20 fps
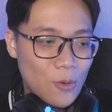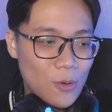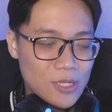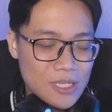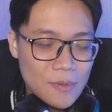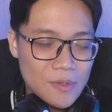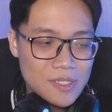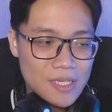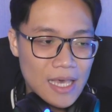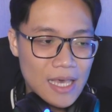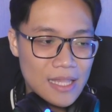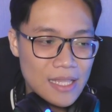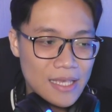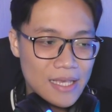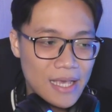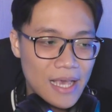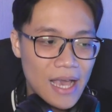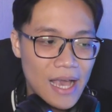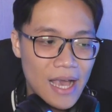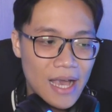Gue sama sekali
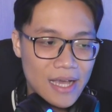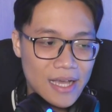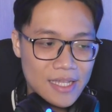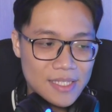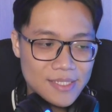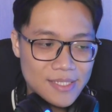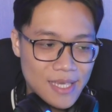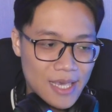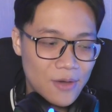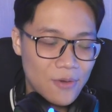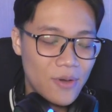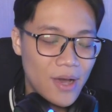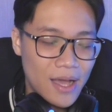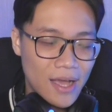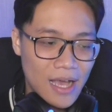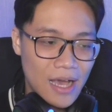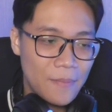nggak kecewa,